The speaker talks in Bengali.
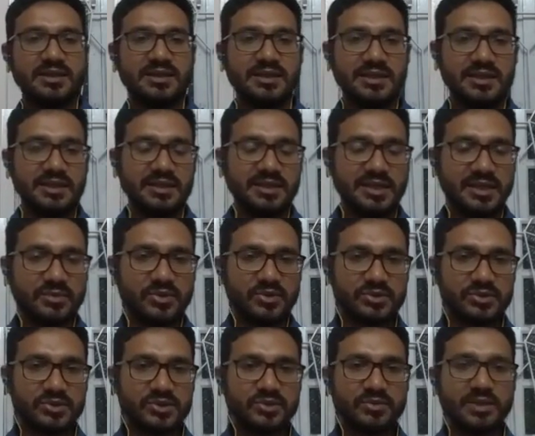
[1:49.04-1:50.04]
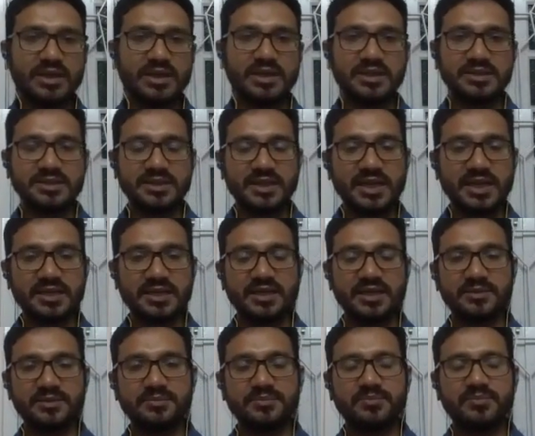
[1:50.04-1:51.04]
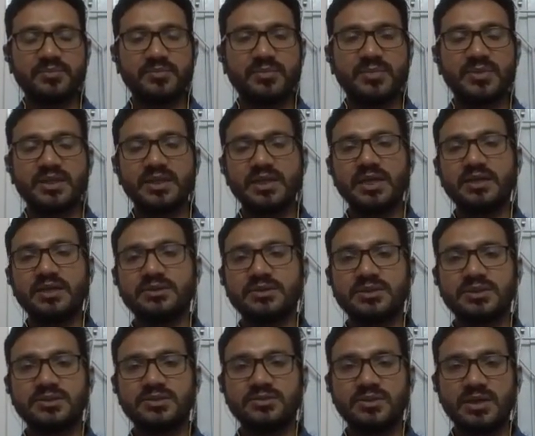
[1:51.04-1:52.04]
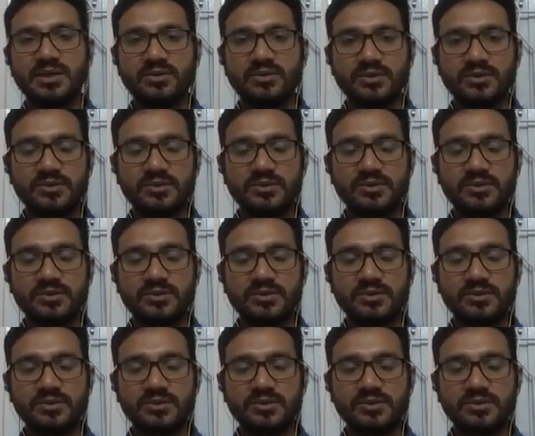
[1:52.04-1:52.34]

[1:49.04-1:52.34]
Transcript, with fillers: নির্বংশ বা লেজ কাটা এই হচ্ছে সুরার অর্থ